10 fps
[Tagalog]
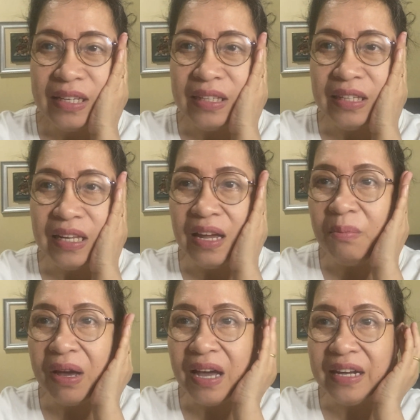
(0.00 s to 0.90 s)
hindi lang
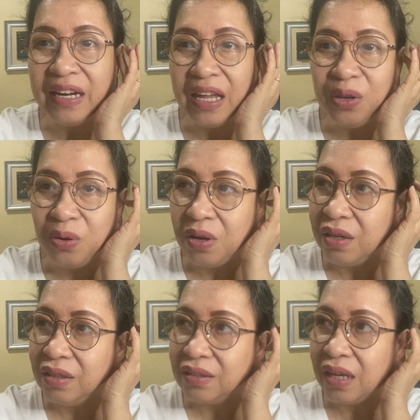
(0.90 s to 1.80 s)
mga Grego
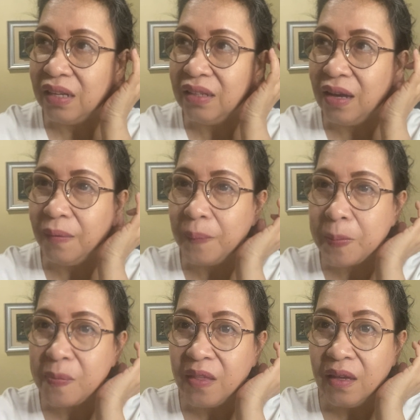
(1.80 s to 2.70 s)
ang talagang
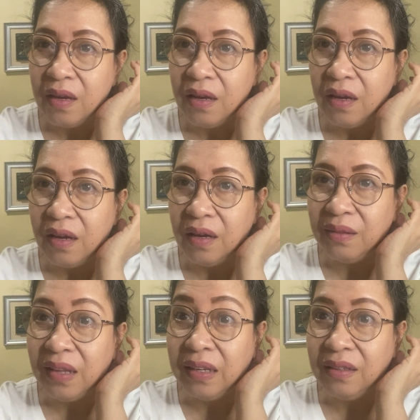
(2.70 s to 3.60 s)
uh,
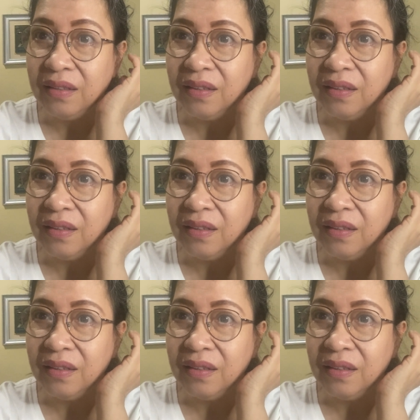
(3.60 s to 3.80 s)
nag